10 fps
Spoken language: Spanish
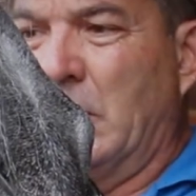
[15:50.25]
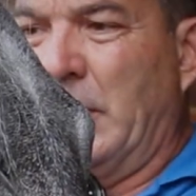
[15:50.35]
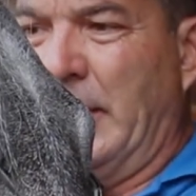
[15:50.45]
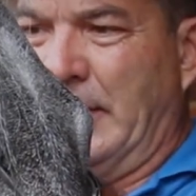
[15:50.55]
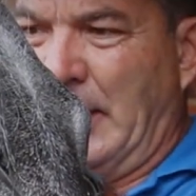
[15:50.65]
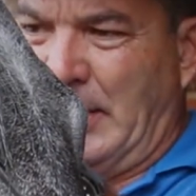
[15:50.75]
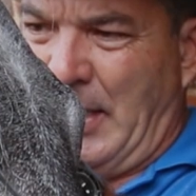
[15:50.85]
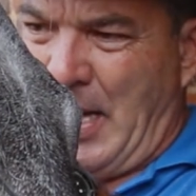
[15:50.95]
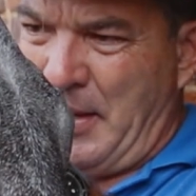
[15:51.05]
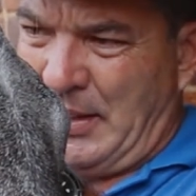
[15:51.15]
sin
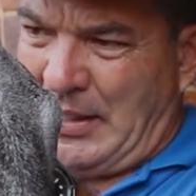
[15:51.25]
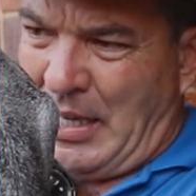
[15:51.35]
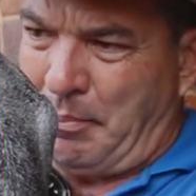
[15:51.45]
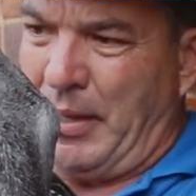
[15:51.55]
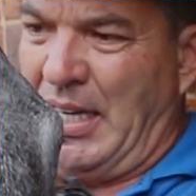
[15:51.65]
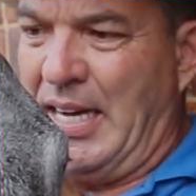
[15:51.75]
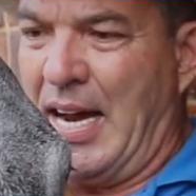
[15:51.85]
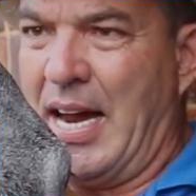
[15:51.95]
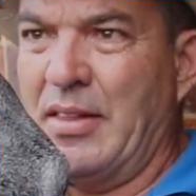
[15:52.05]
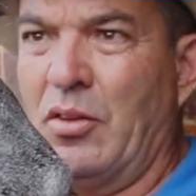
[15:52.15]
necesidad de estar
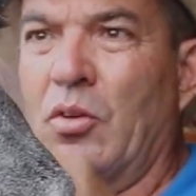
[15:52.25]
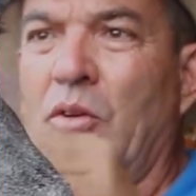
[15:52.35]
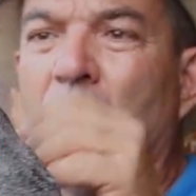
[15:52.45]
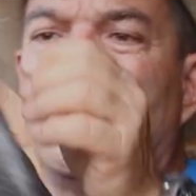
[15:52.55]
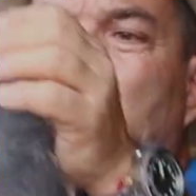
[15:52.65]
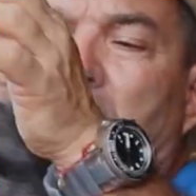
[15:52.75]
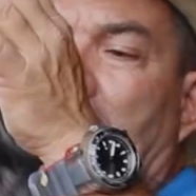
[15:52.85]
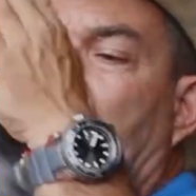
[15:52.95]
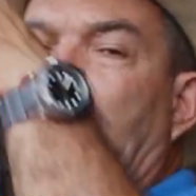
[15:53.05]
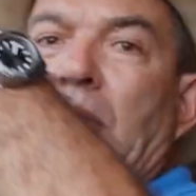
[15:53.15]
peleando,
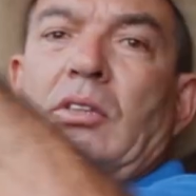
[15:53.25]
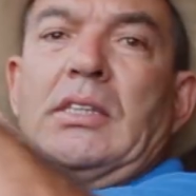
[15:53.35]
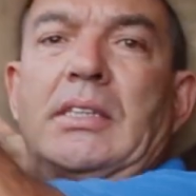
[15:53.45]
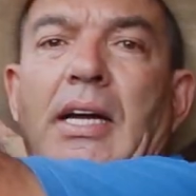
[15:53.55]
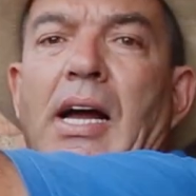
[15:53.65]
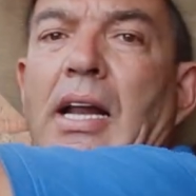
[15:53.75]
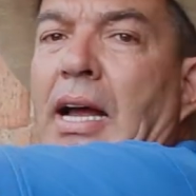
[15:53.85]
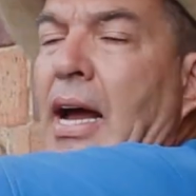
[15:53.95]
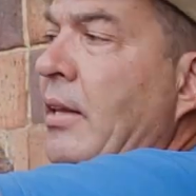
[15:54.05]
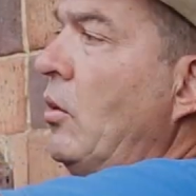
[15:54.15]
de que nos estén
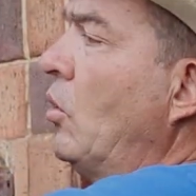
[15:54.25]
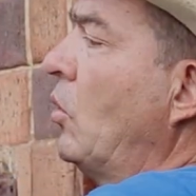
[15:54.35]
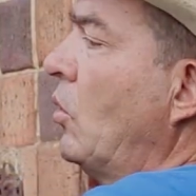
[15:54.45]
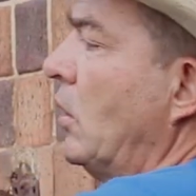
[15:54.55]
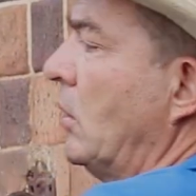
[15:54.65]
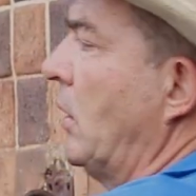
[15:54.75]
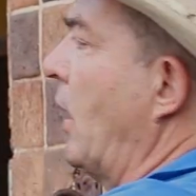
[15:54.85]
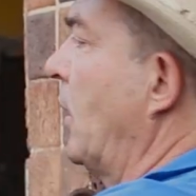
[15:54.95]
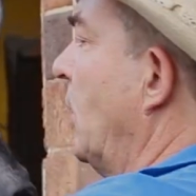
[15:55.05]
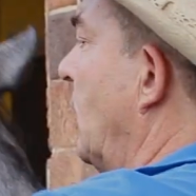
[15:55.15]
jalando, ¿ya?